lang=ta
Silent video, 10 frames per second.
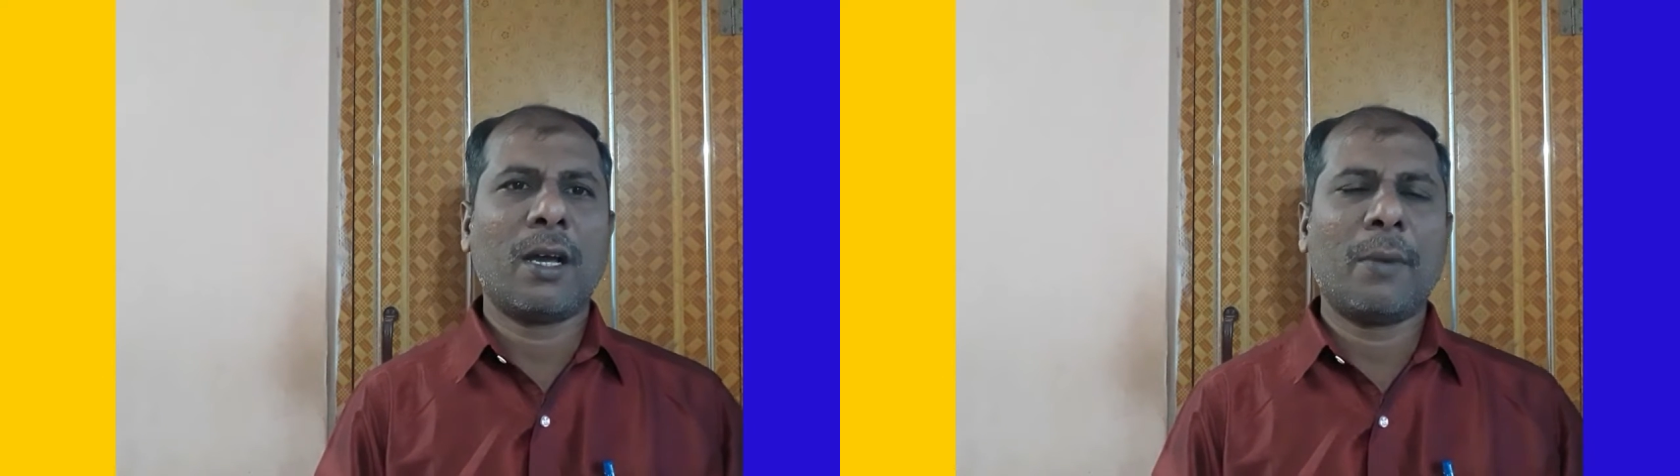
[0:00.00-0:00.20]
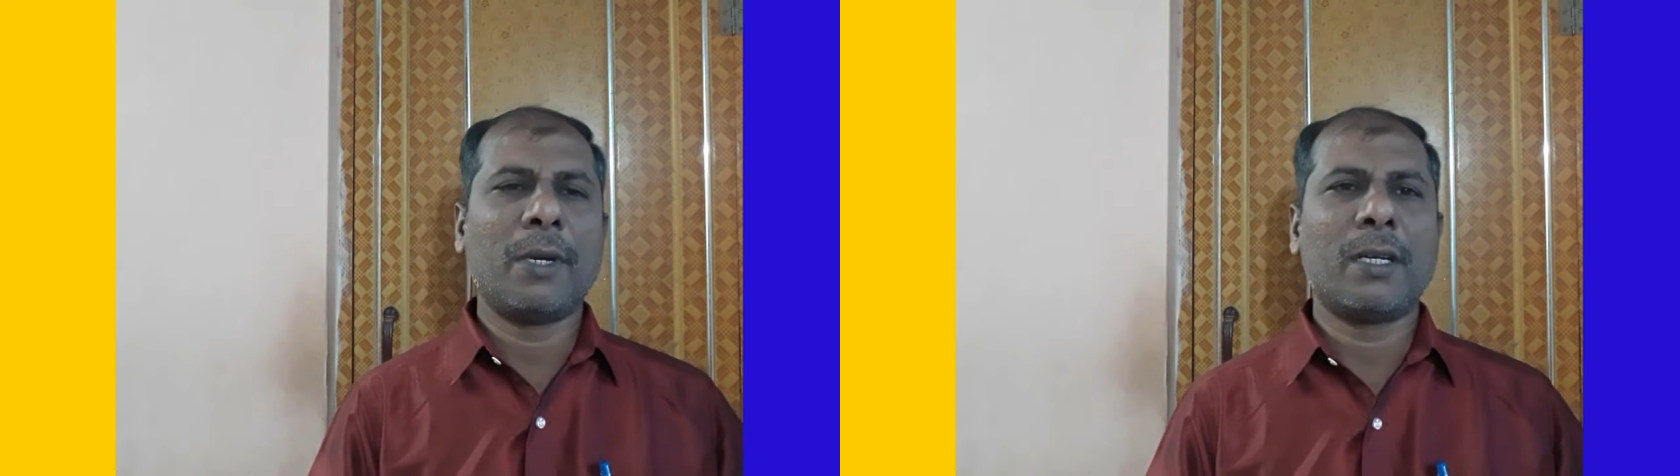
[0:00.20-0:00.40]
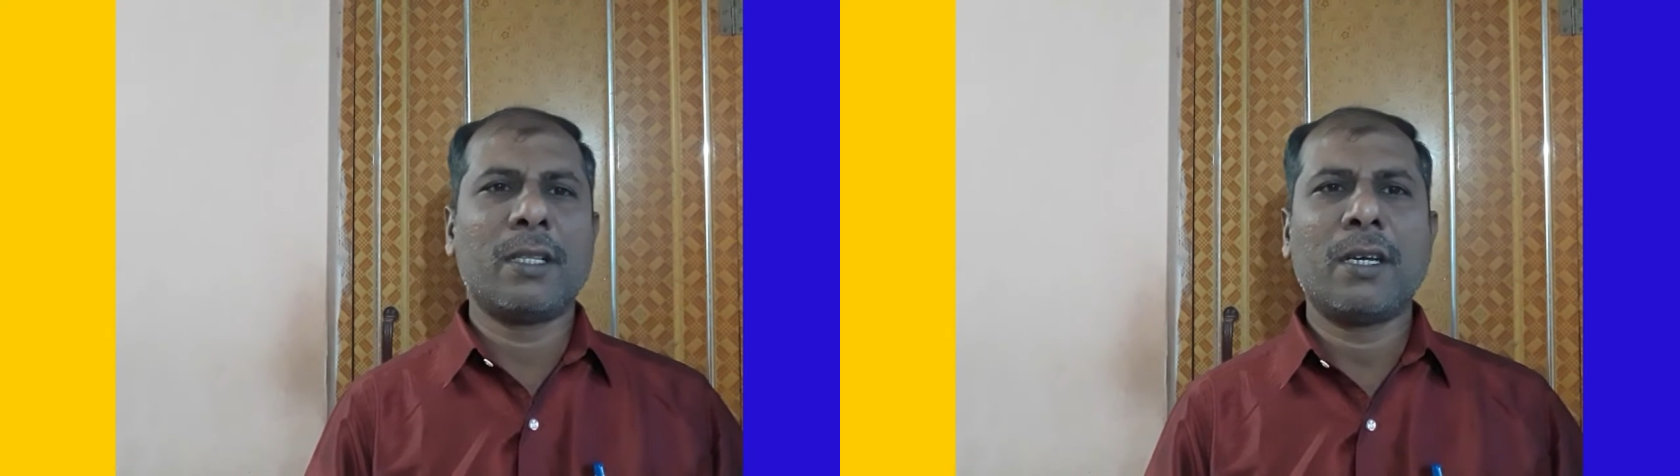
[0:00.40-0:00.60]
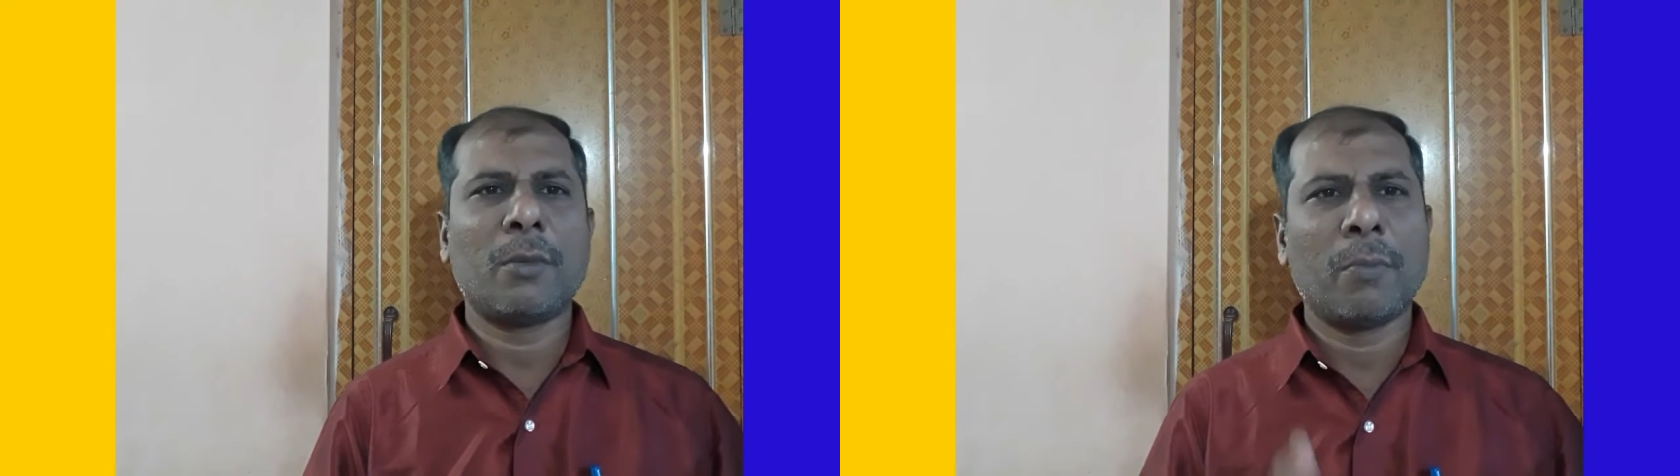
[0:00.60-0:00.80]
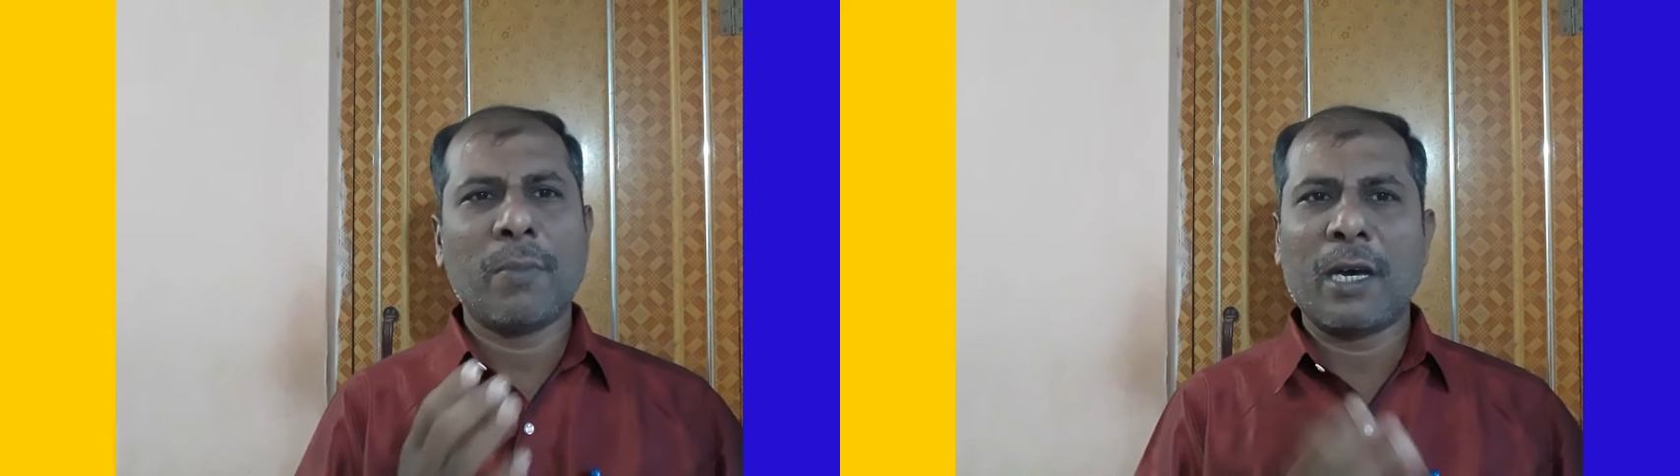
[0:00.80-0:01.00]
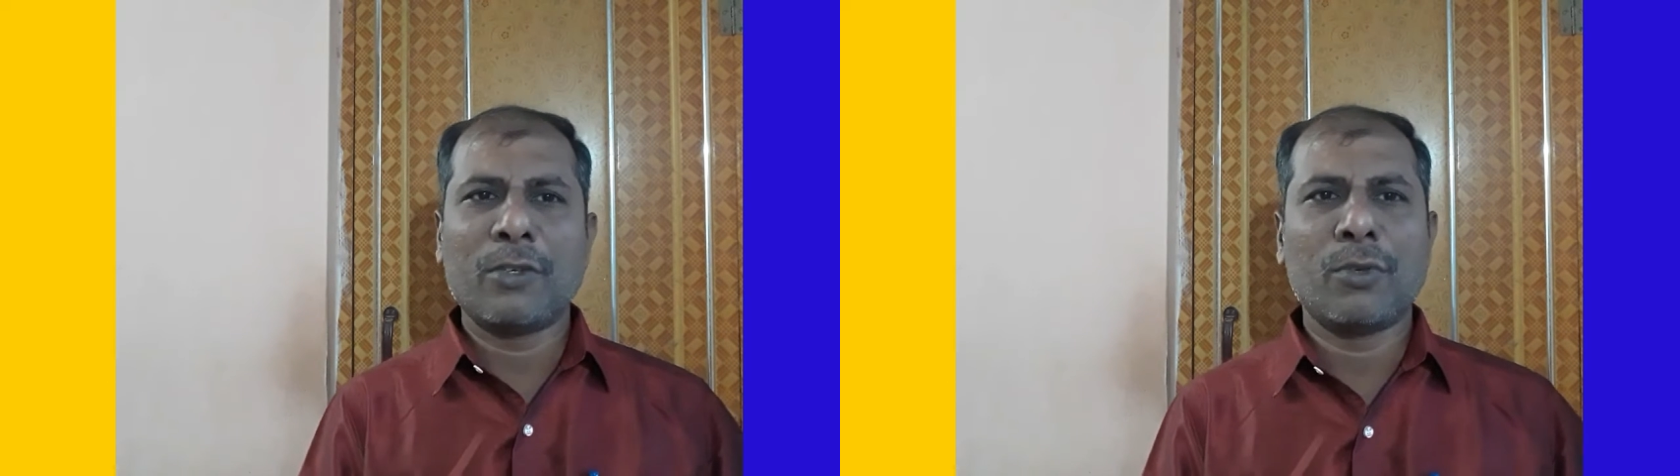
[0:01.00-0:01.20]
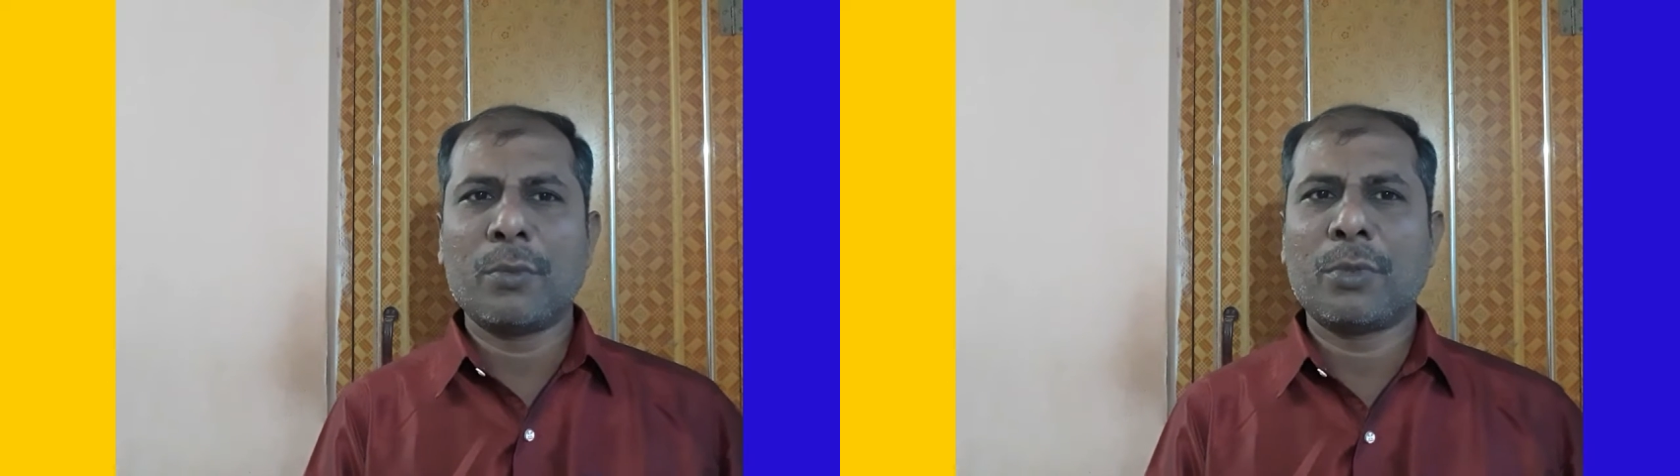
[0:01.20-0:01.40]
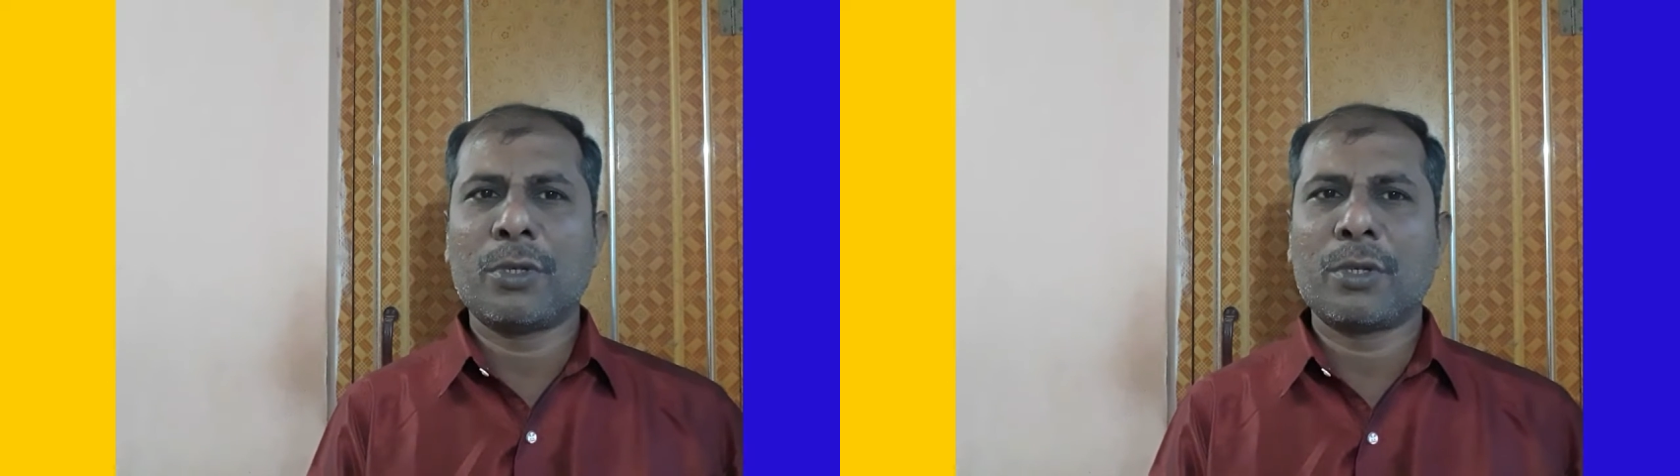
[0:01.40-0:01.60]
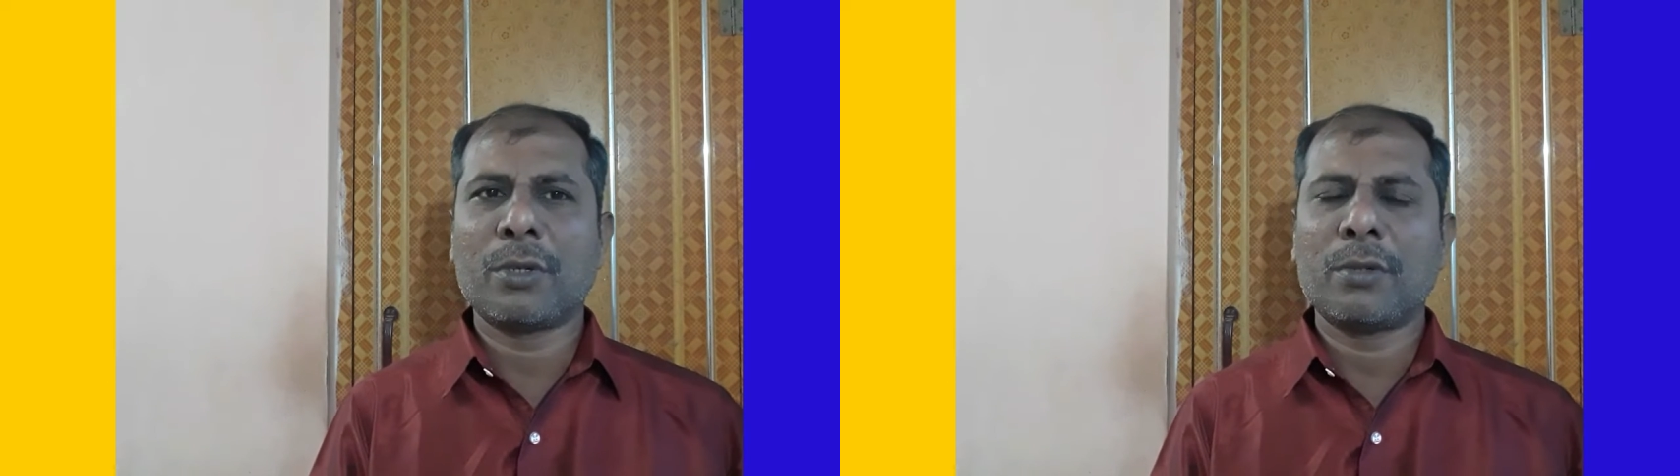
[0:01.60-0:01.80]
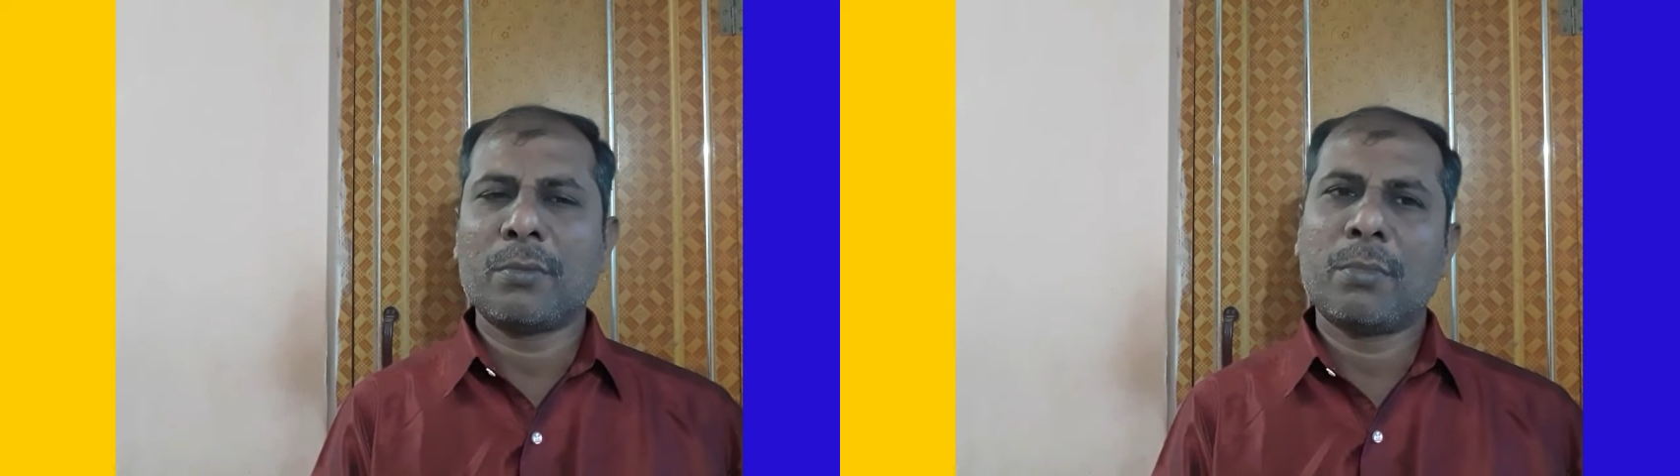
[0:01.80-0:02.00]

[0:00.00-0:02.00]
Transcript: அப்படின்றது நம்ம பார்ட் ஒன் போட்டிருக்கோம்